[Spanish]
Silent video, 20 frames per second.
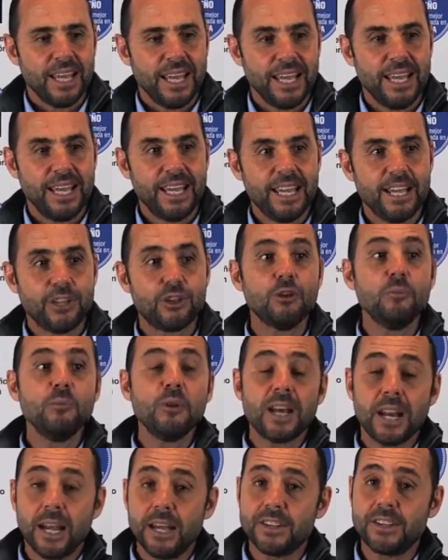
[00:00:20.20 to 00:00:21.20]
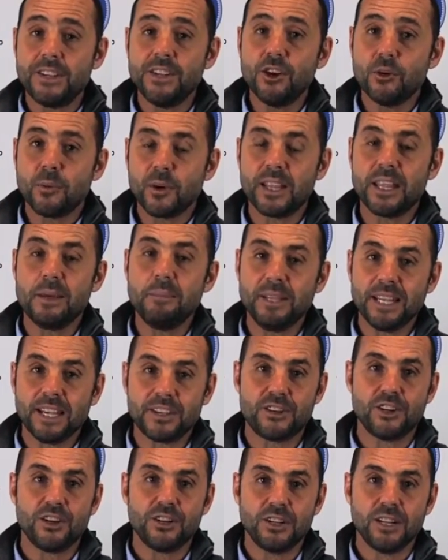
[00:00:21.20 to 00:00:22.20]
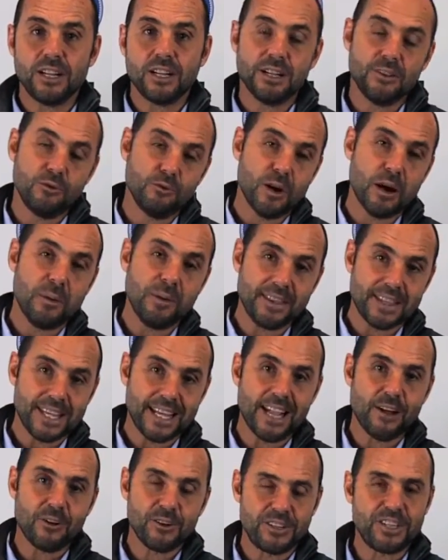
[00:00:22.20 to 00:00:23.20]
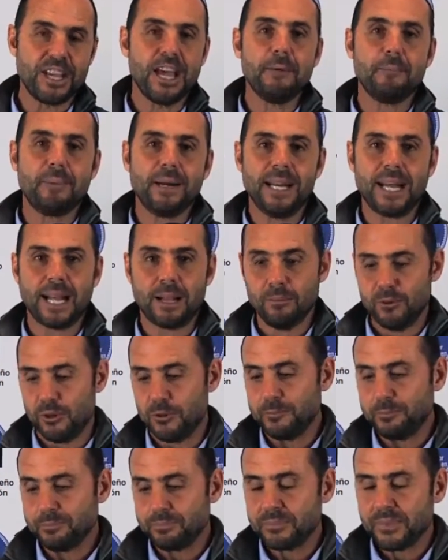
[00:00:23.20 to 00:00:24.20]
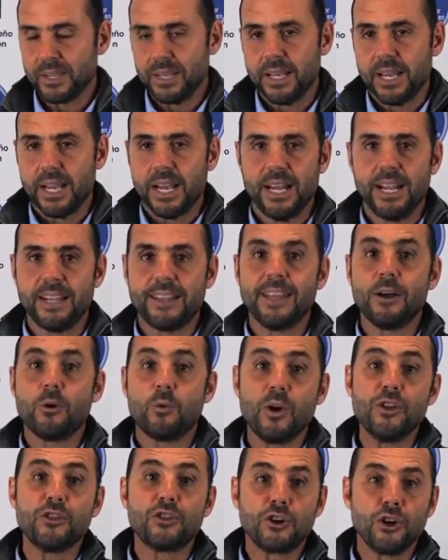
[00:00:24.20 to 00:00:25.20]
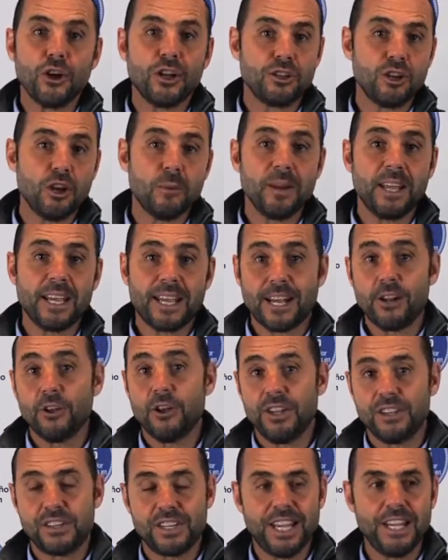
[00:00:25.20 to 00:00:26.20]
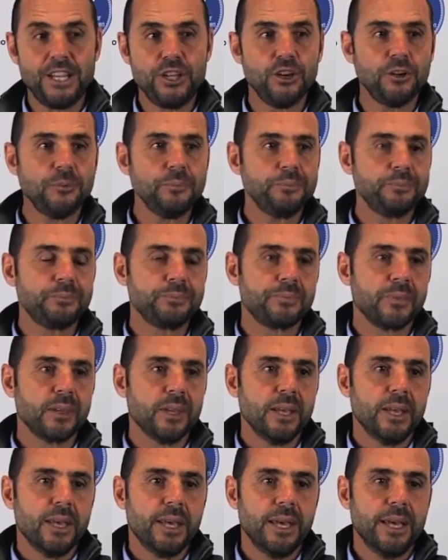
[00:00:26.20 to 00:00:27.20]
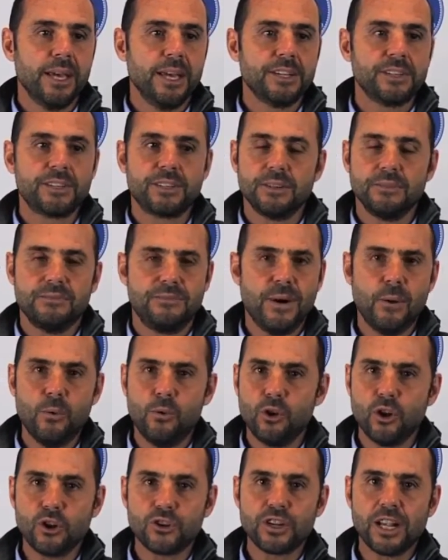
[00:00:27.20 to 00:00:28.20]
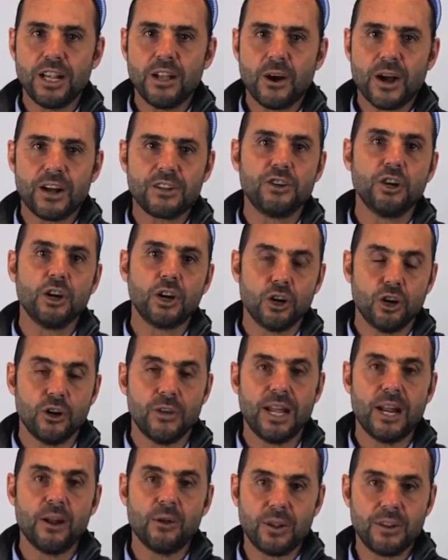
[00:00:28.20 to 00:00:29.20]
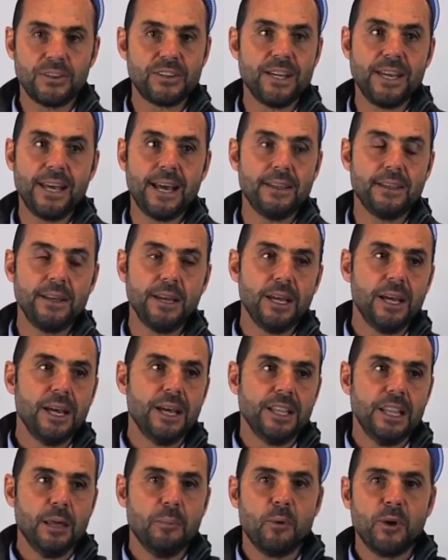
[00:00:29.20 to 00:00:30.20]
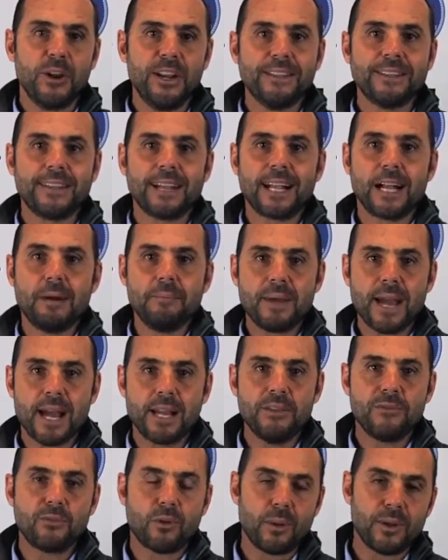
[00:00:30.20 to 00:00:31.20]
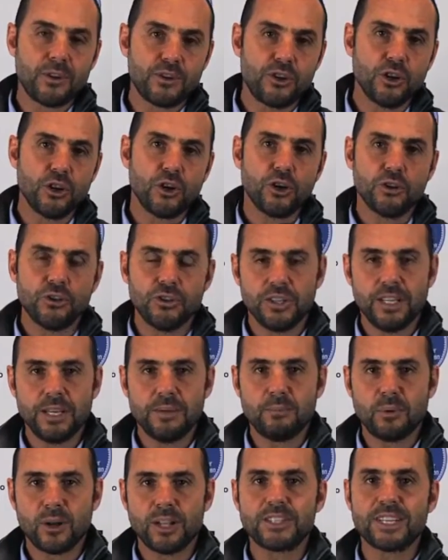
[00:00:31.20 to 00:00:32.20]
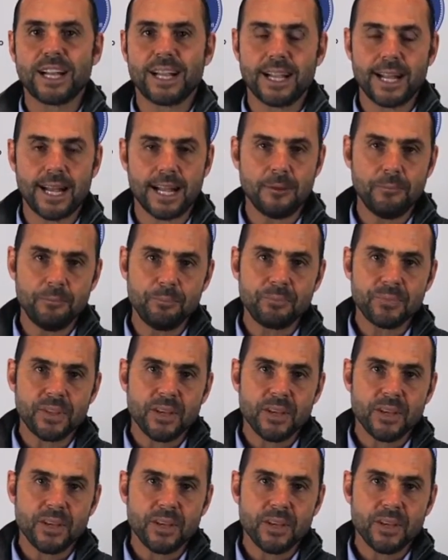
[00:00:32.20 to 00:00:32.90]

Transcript: Eh, estoy muy agradecido por esta invitación nuevamente de la Universidad de Palermo en este encuentro latinoamericano de diseño. Es fabulosa la ocasión que nos da la universidad de poder intercambiar información, de poder charlar